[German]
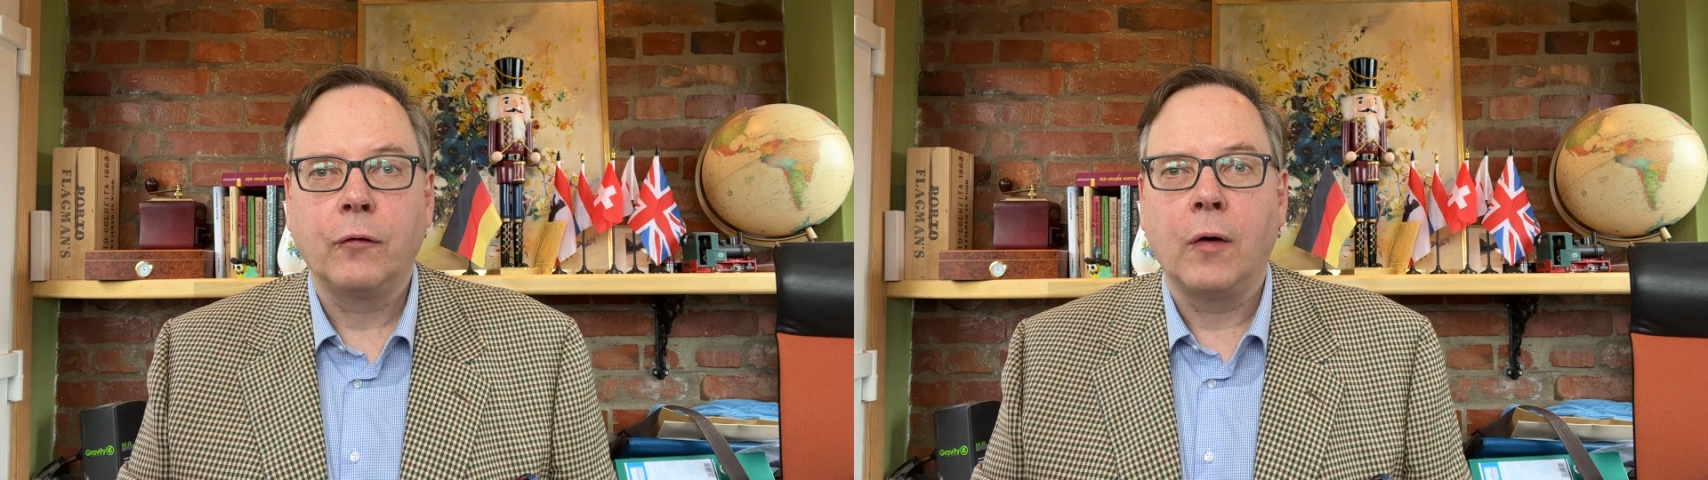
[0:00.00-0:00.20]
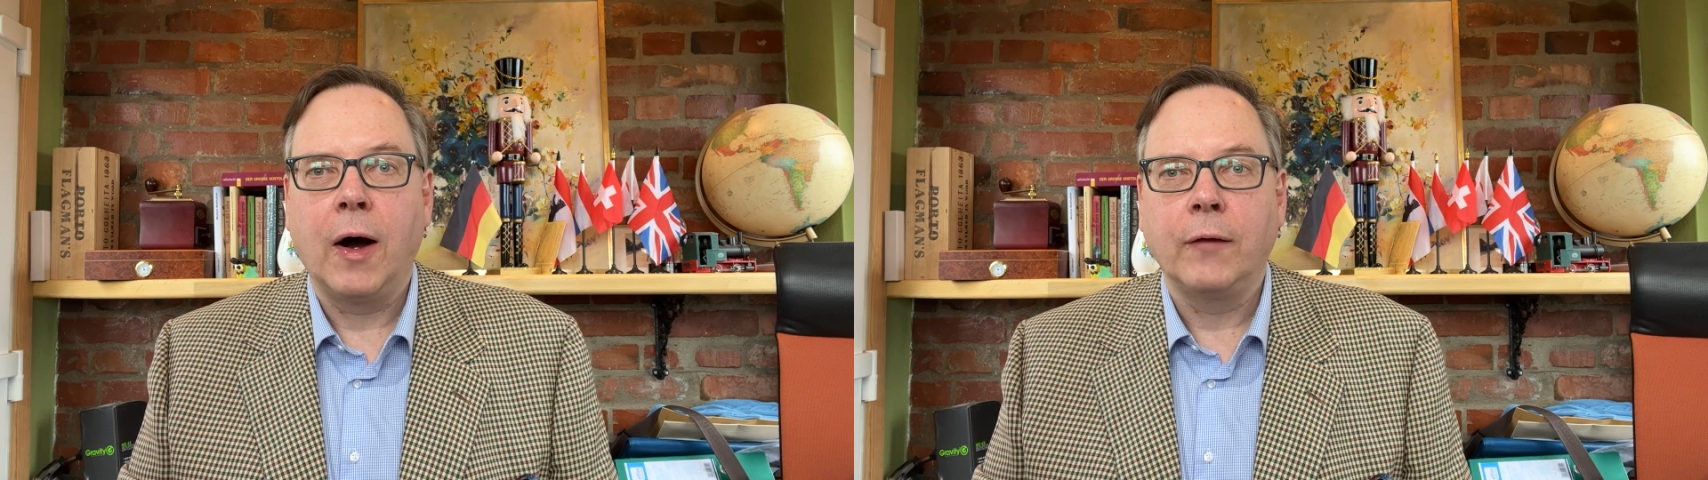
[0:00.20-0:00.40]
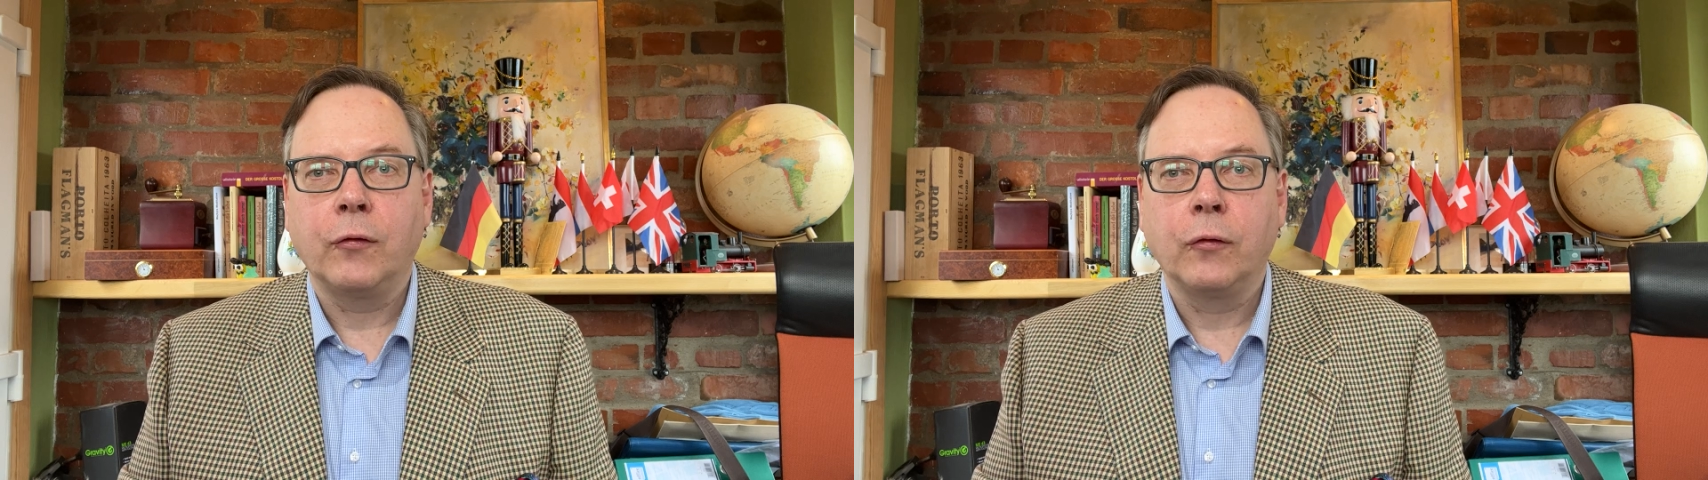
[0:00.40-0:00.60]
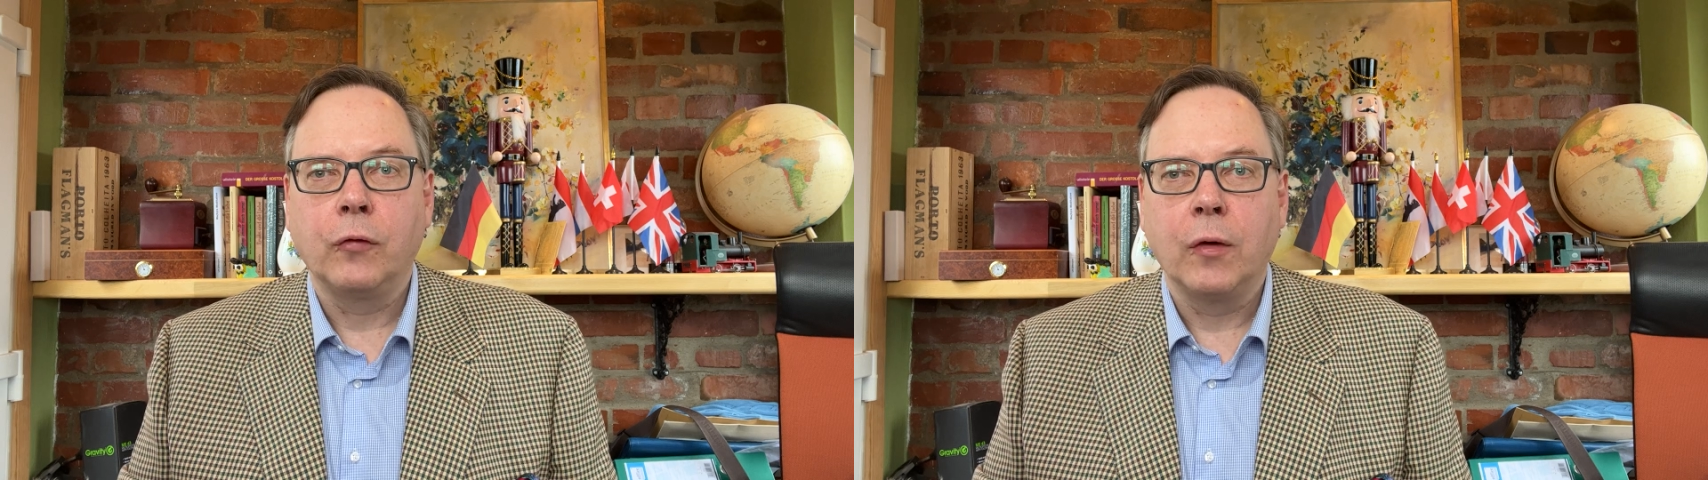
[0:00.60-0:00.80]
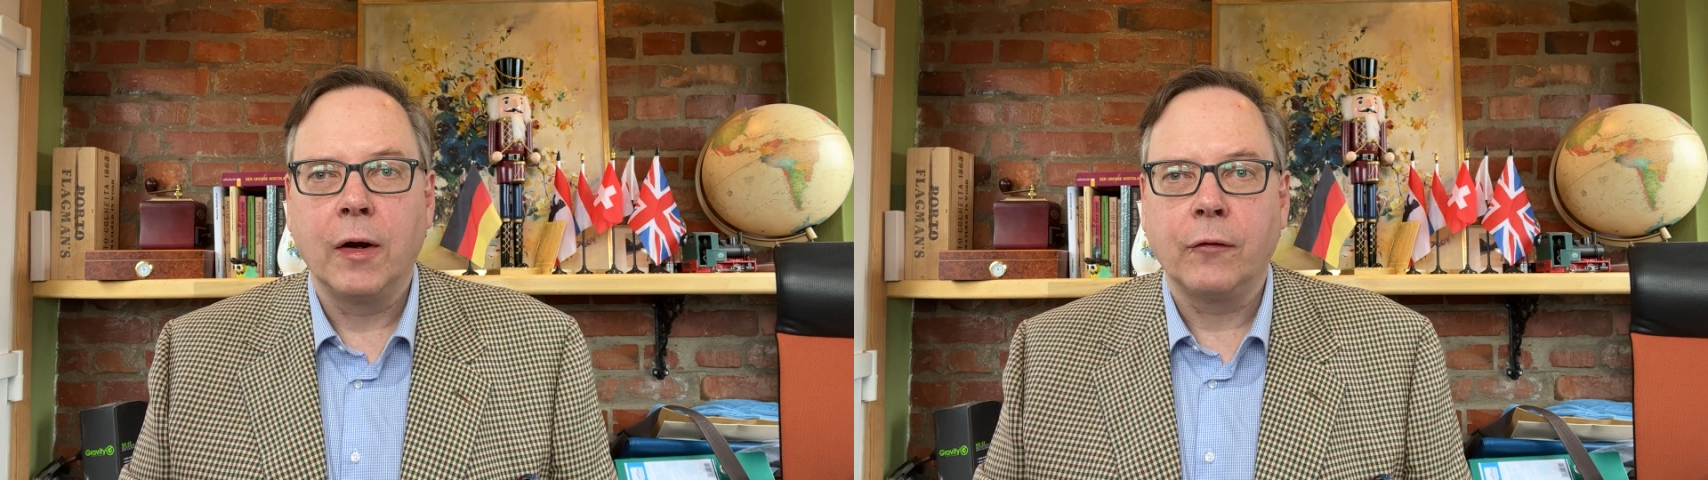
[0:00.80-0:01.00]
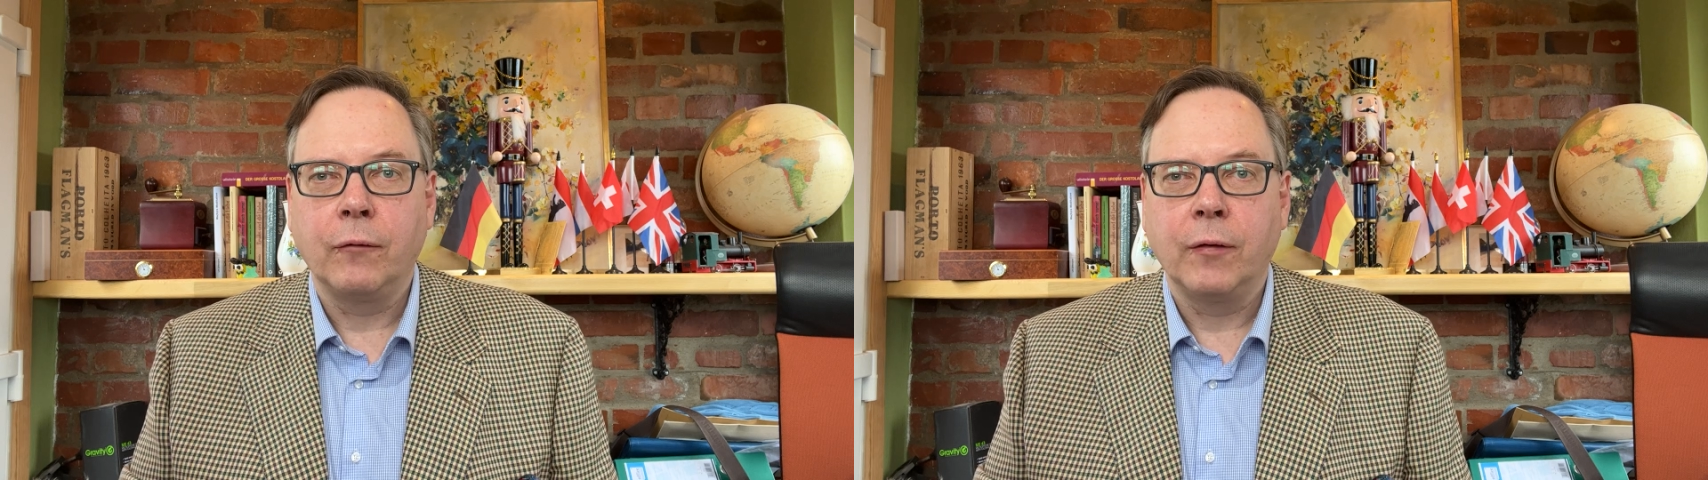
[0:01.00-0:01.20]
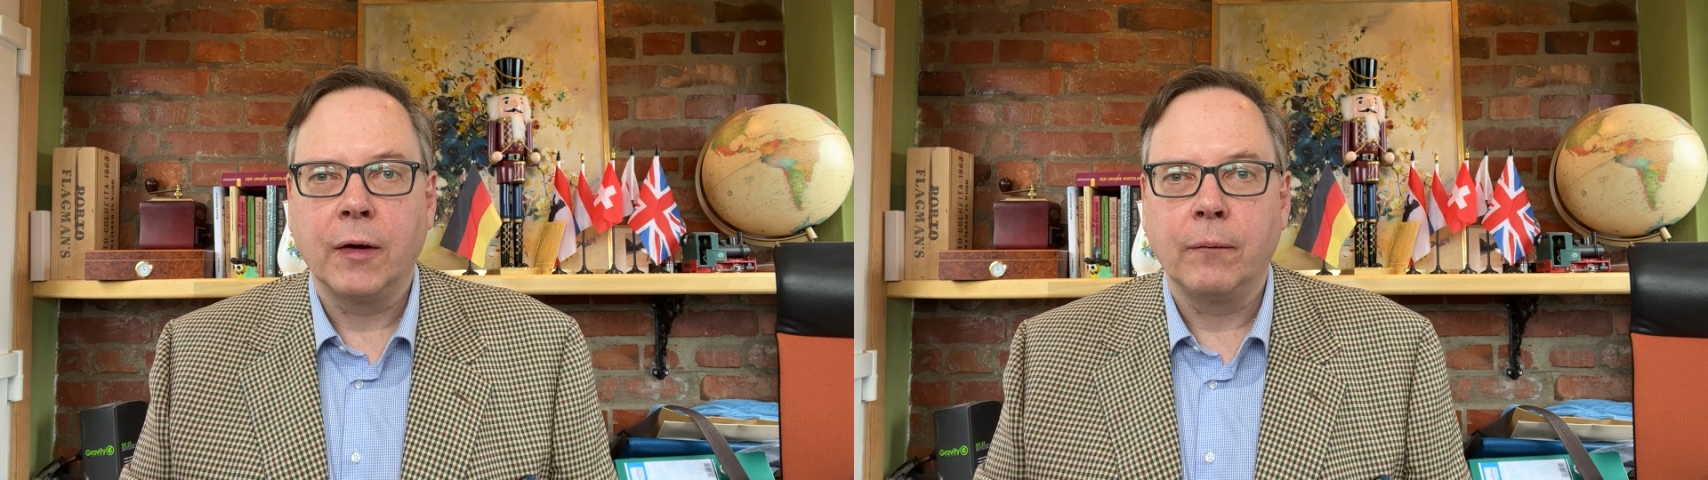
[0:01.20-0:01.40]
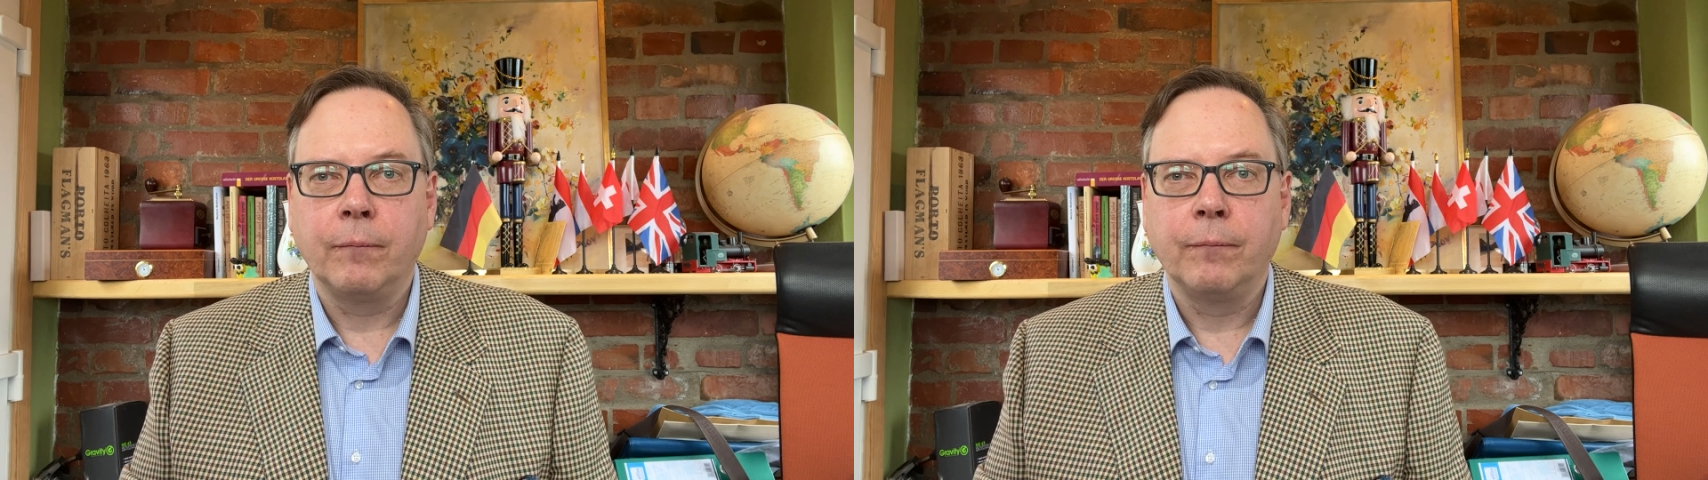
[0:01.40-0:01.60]
zur Heizung zugelassen
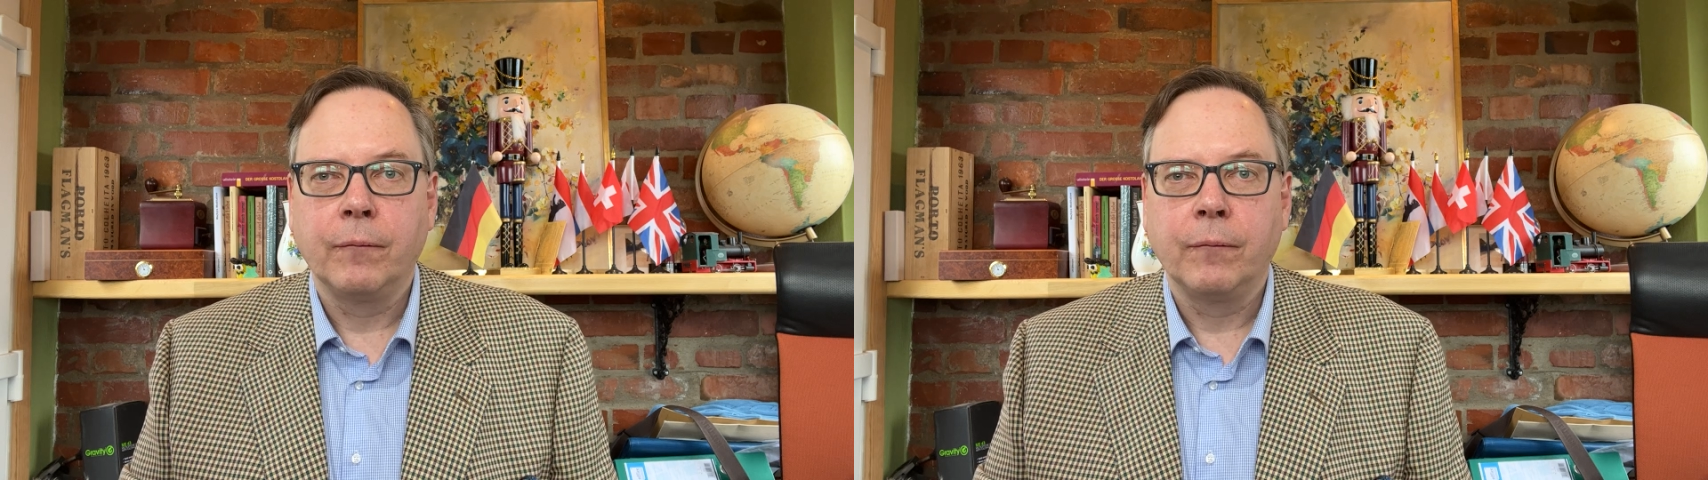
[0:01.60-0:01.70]
werden.